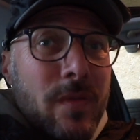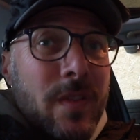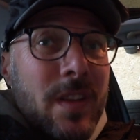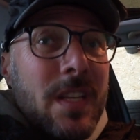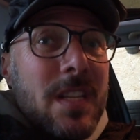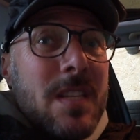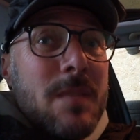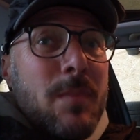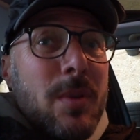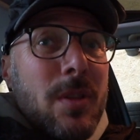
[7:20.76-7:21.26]

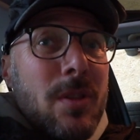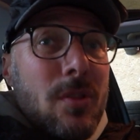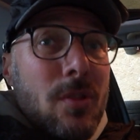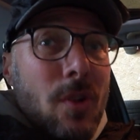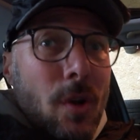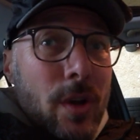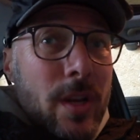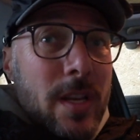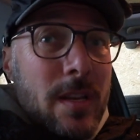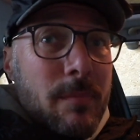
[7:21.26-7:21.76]
finde ich es
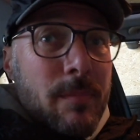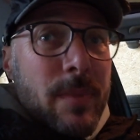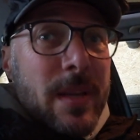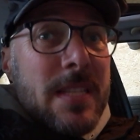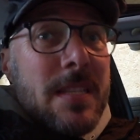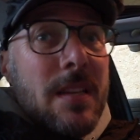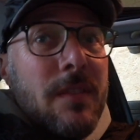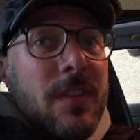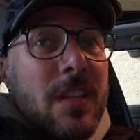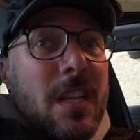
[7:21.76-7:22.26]
bedeutend
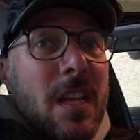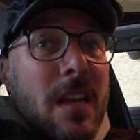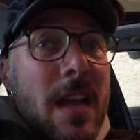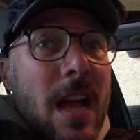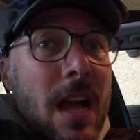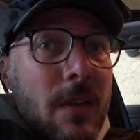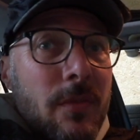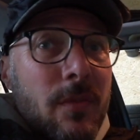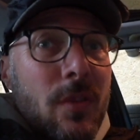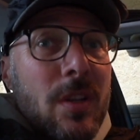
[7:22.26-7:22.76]
besser wie den
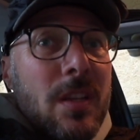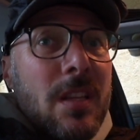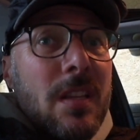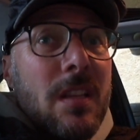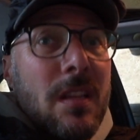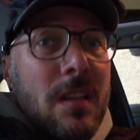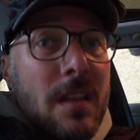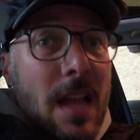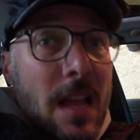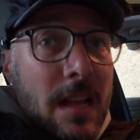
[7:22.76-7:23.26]
Nachfolger,
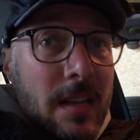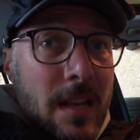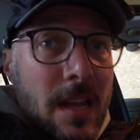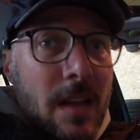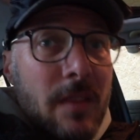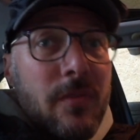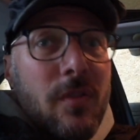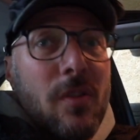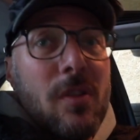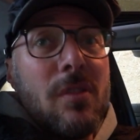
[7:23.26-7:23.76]
den
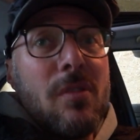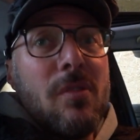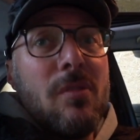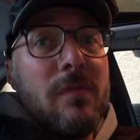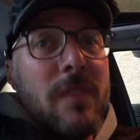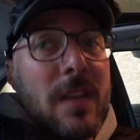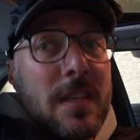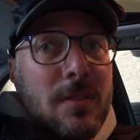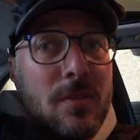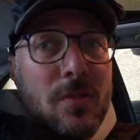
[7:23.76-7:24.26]
Nachnachfolger
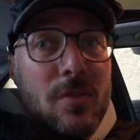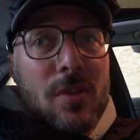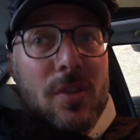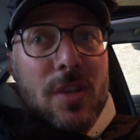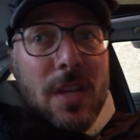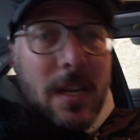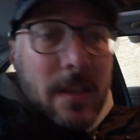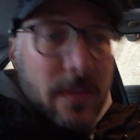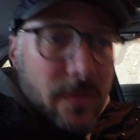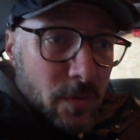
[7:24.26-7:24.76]
und was
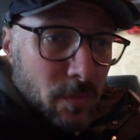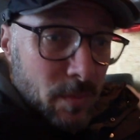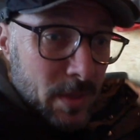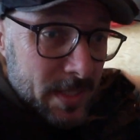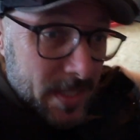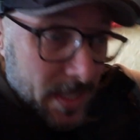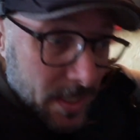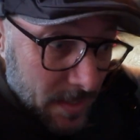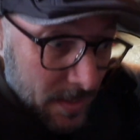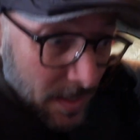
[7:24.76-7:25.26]
sonst alles von
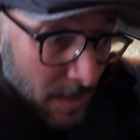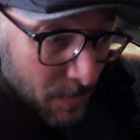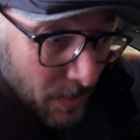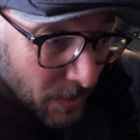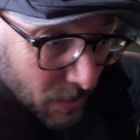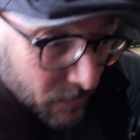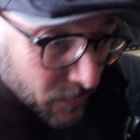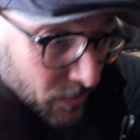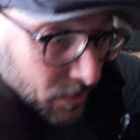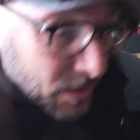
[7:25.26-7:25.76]
Mercedes
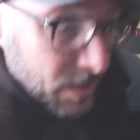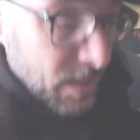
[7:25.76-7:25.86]
gebaut worden